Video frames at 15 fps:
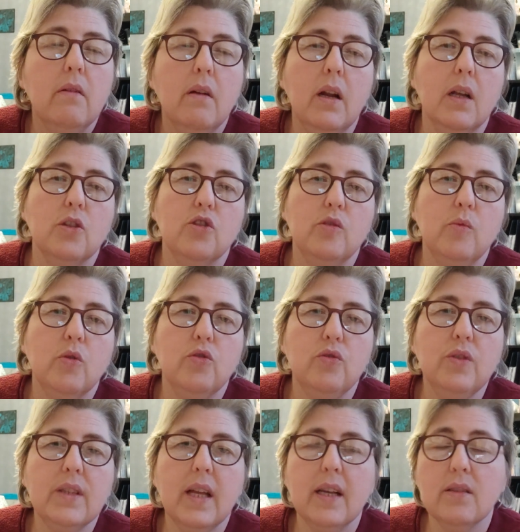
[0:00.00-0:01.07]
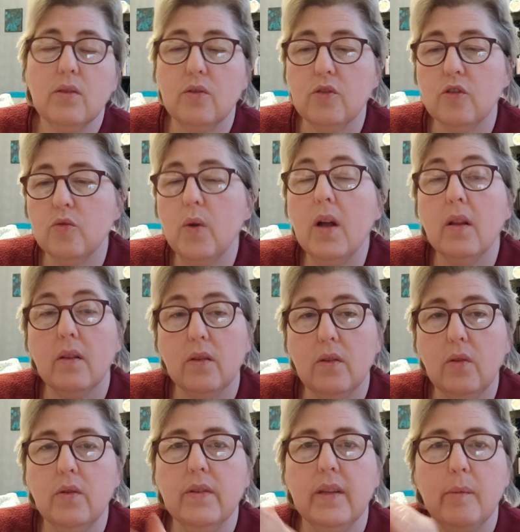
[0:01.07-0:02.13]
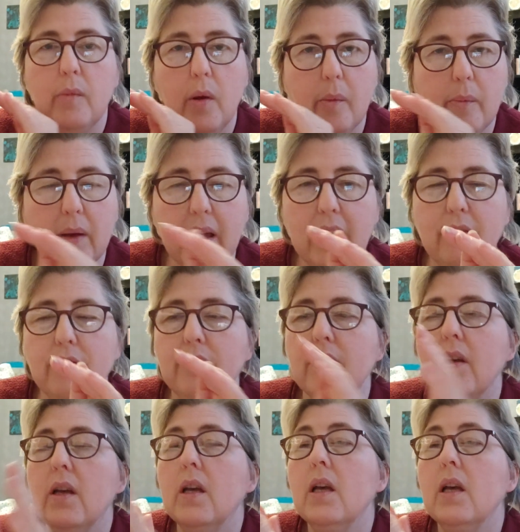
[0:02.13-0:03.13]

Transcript: Voilà, je demande juste à ce que ce soit dans le thème. Bref,